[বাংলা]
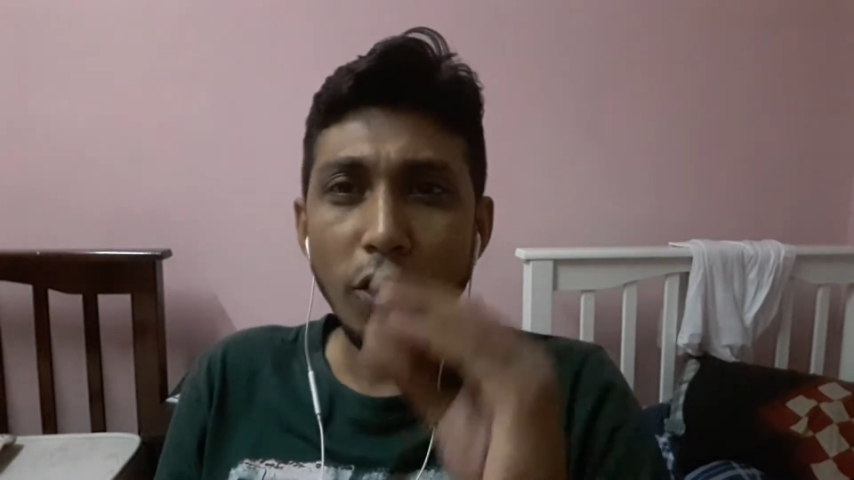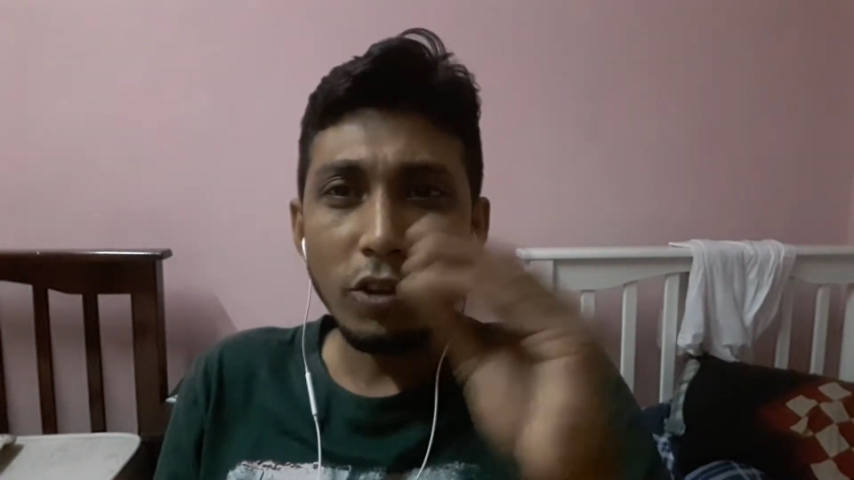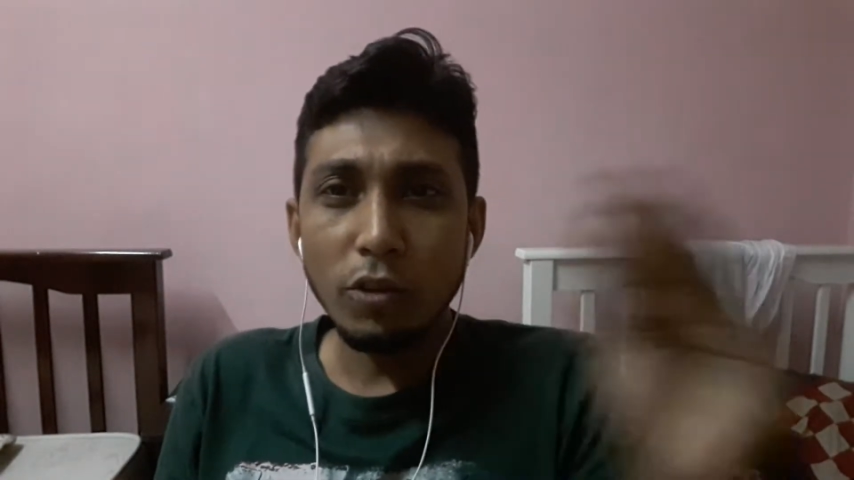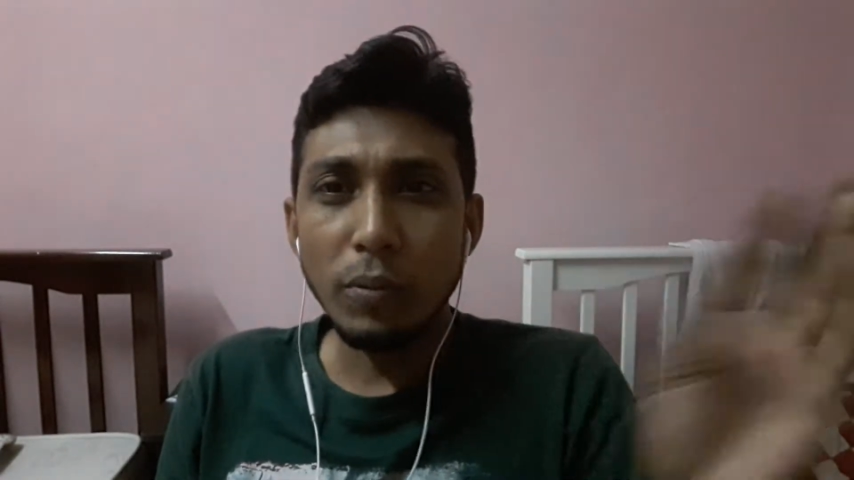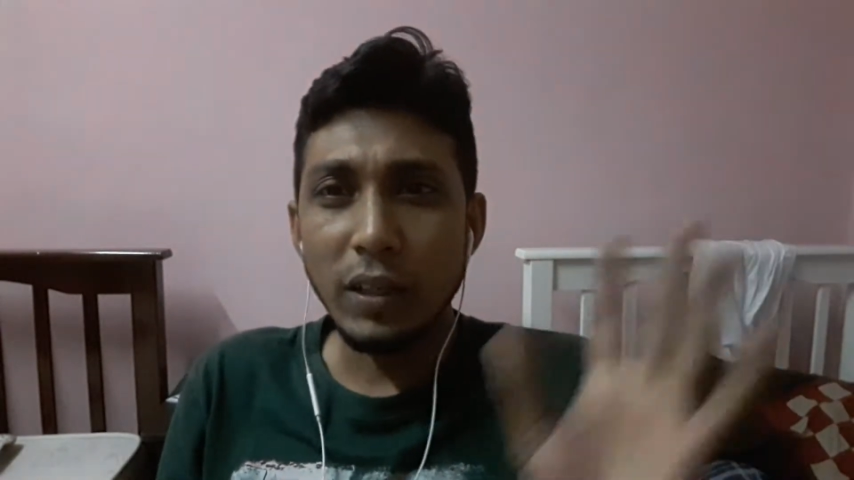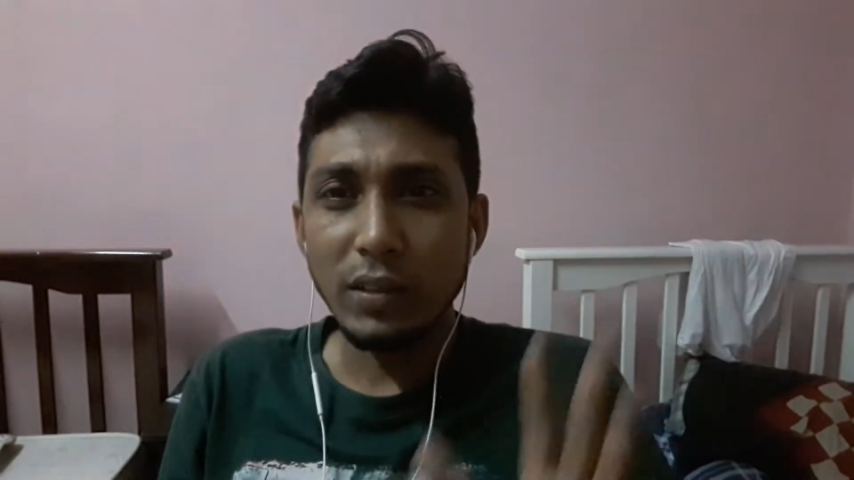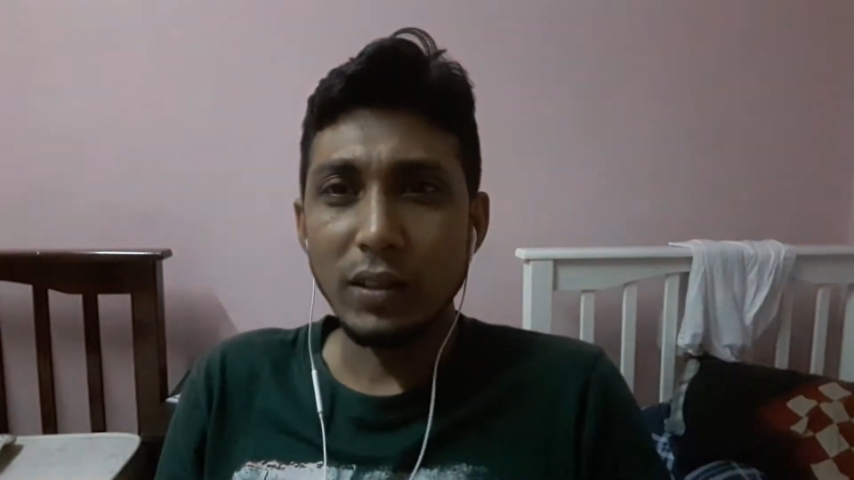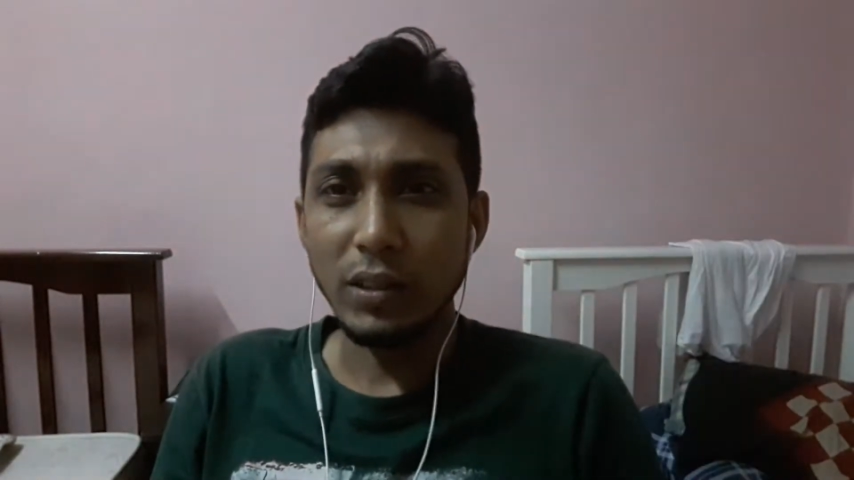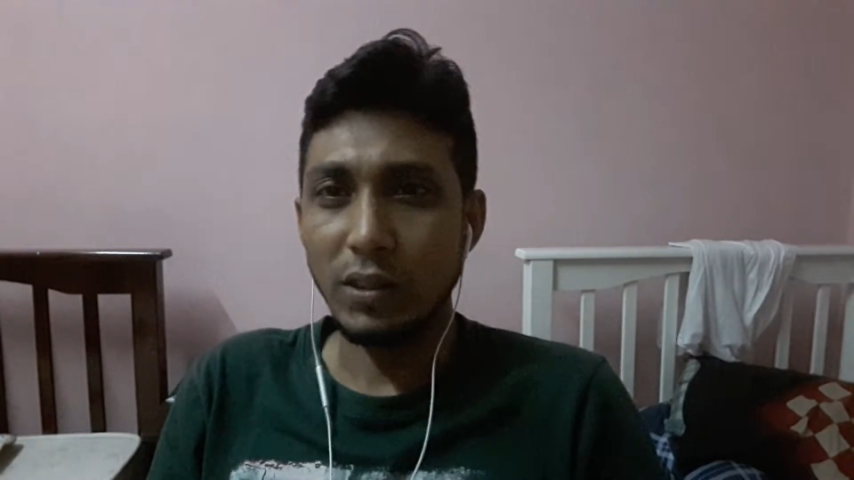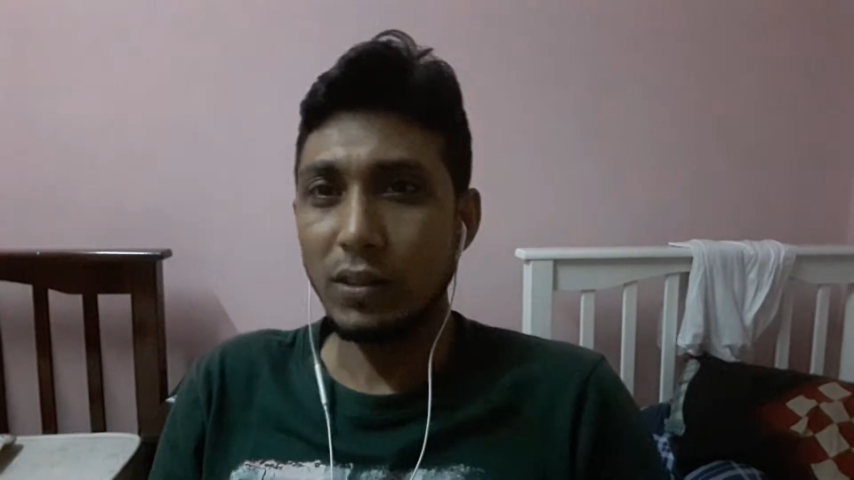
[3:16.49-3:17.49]
নর্দমার
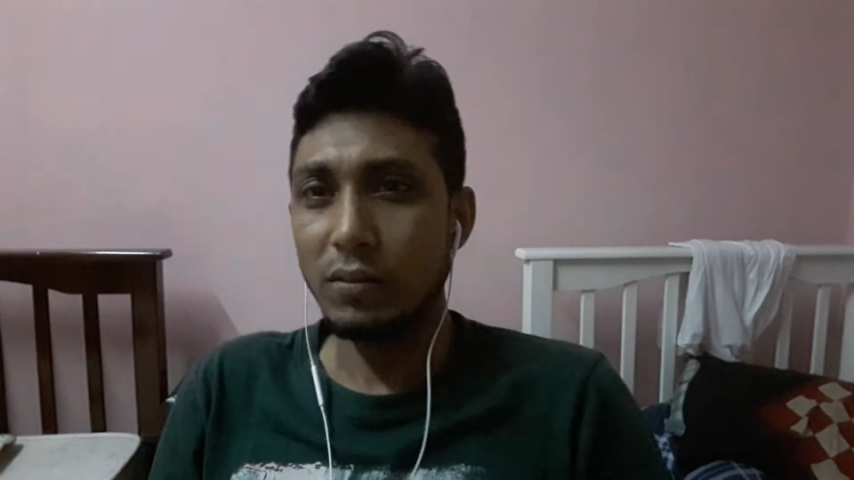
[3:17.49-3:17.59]
জিনিস